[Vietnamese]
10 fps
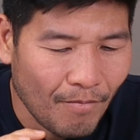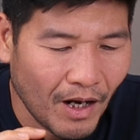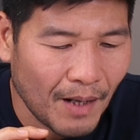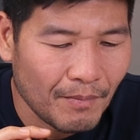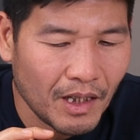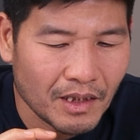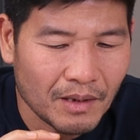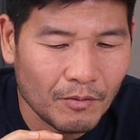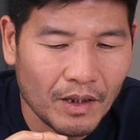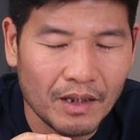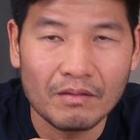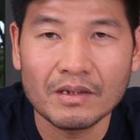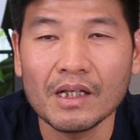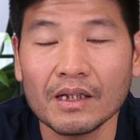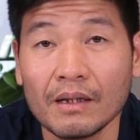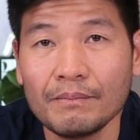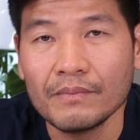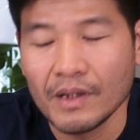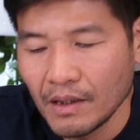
và hàm lượng saponin nó rất là thấp.